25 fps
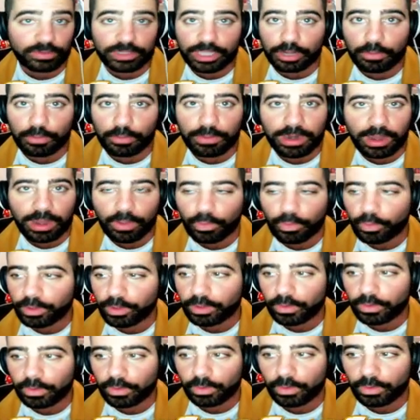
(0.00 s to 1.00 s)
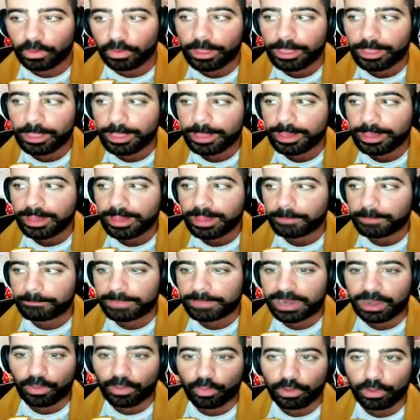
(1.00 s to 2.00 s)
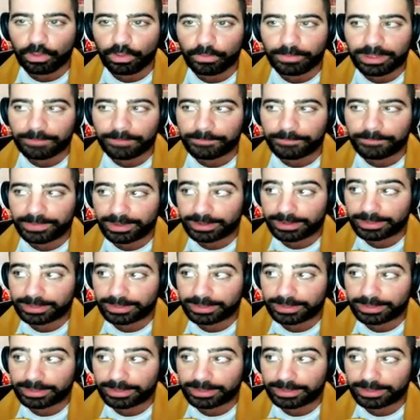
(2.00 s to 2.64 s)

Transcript: Ya no me la juego, me la juego más